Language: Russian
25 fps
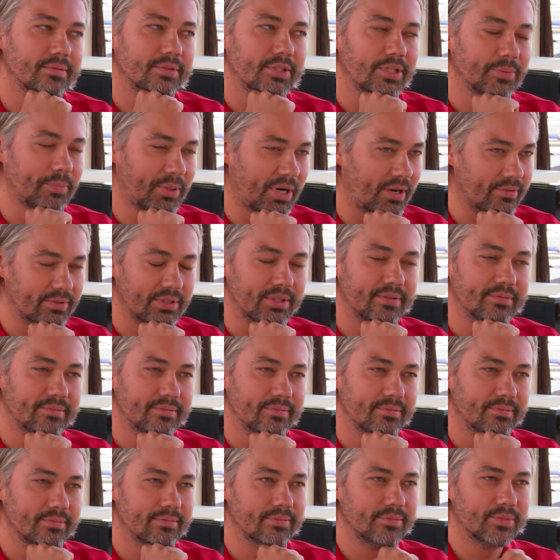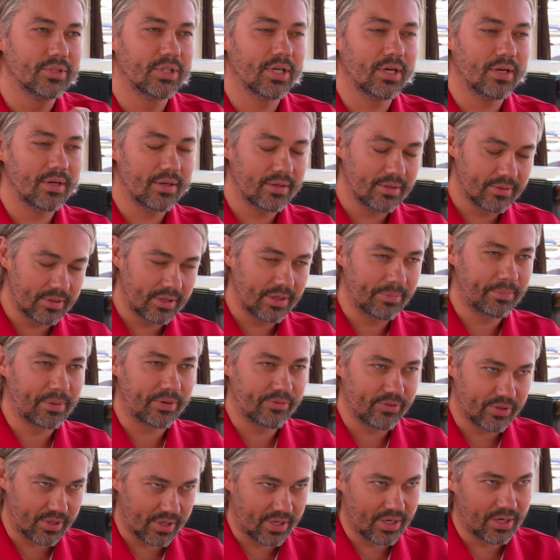неправда я
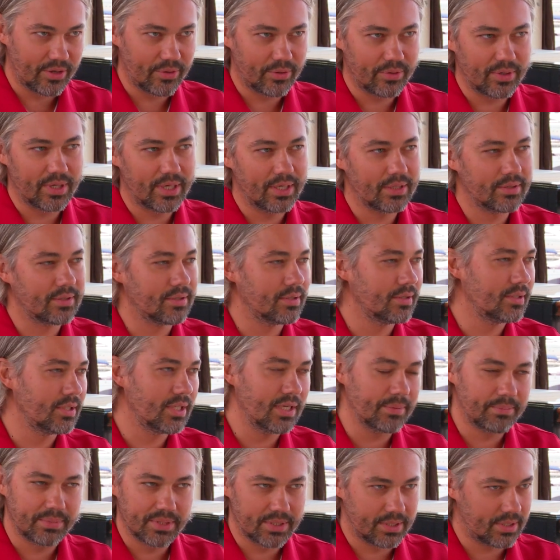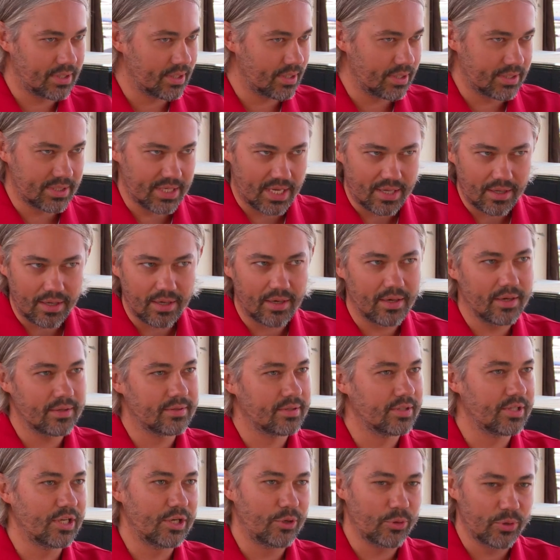опровергаю. Это не быстрые деньги,
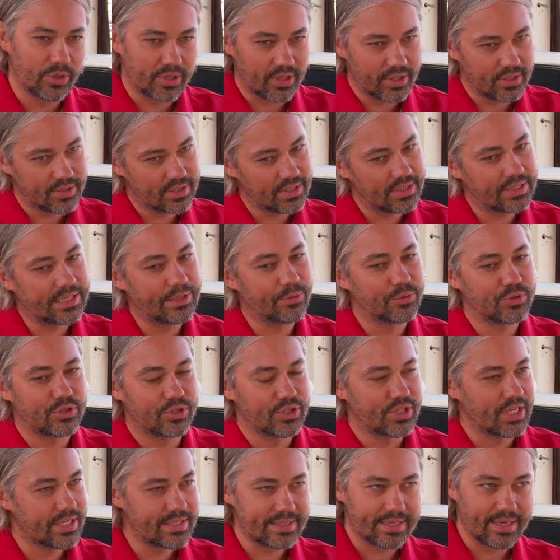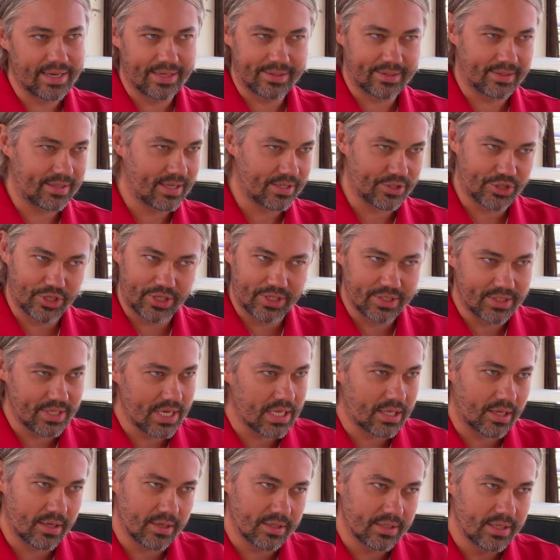это не легкие деньги, и очень часто это даже не
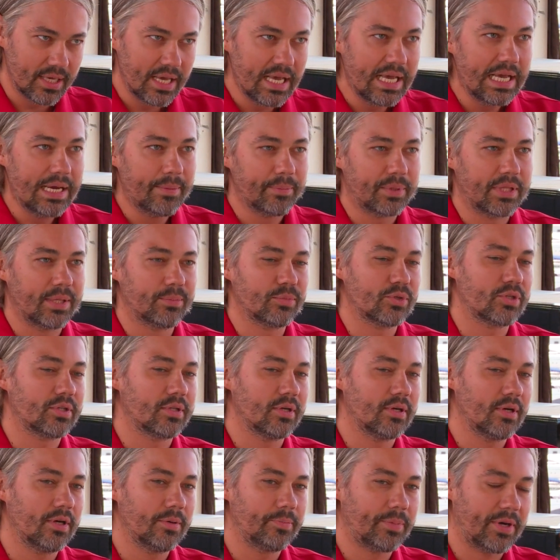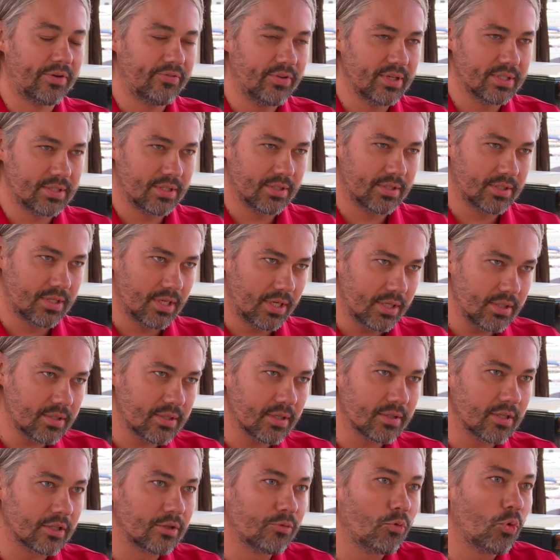деньги. Потому что профессия
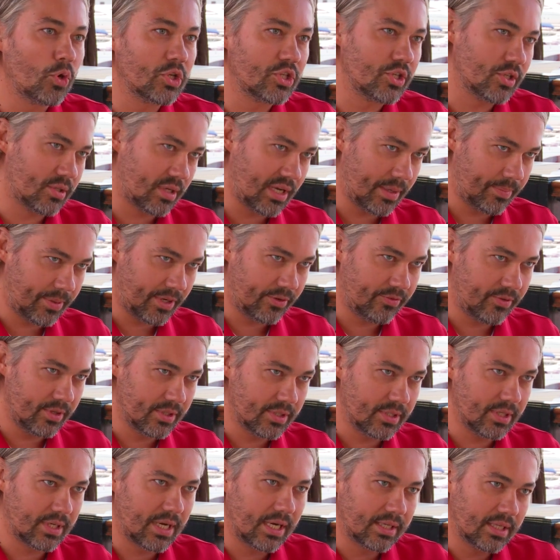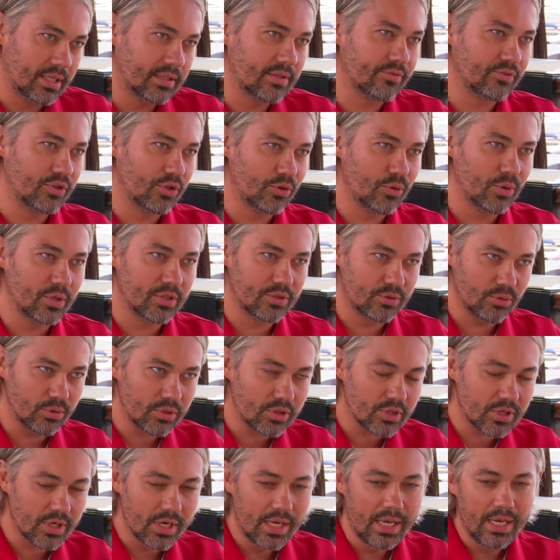стилиста — это творческая профессия. Когда ты в нее
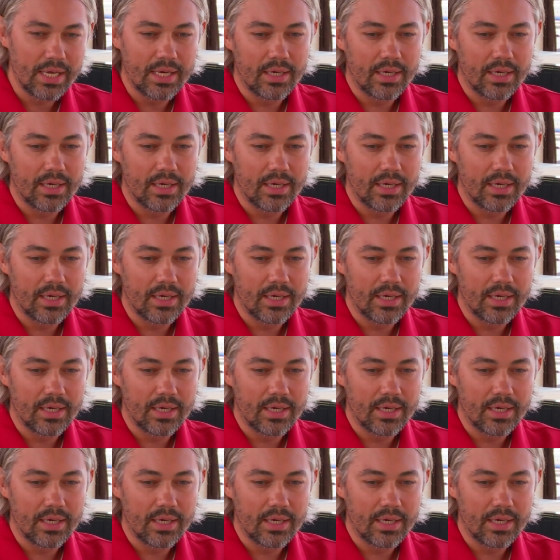идешь,